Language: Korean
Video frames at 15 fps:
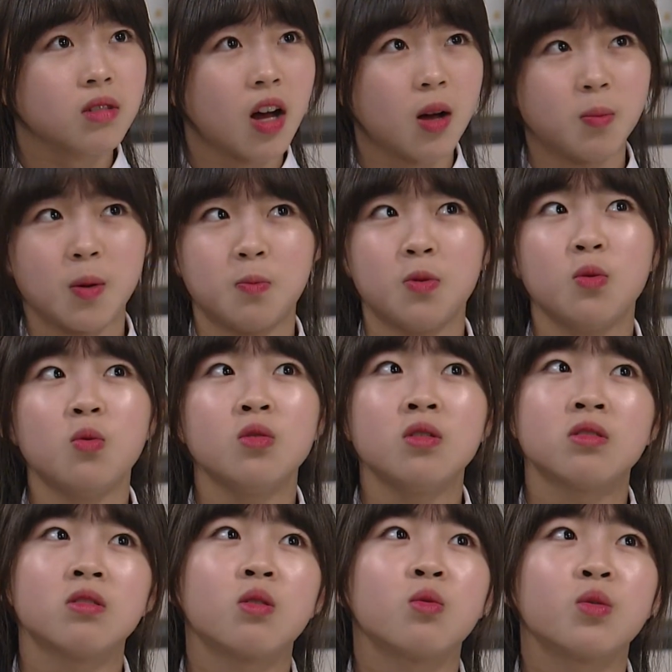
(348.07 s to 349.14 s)
아빠
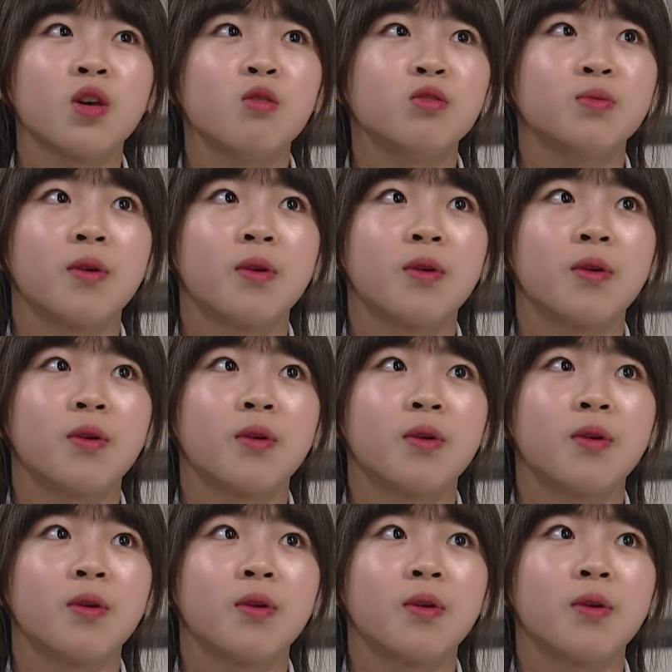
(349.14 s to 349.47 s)
피곤하시다고 깨우지